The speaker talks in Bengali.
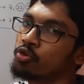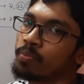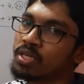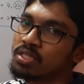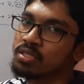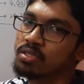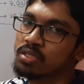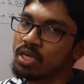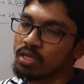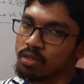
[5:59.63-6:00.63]
অনুপাত
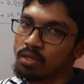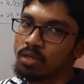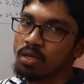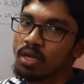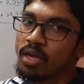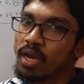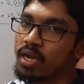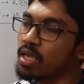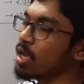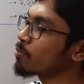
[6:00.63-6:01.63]
সাত
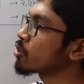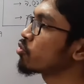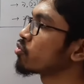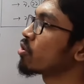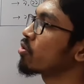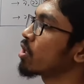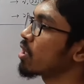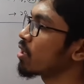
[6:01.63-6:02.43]
এটাকে আমরা সুন্দর করে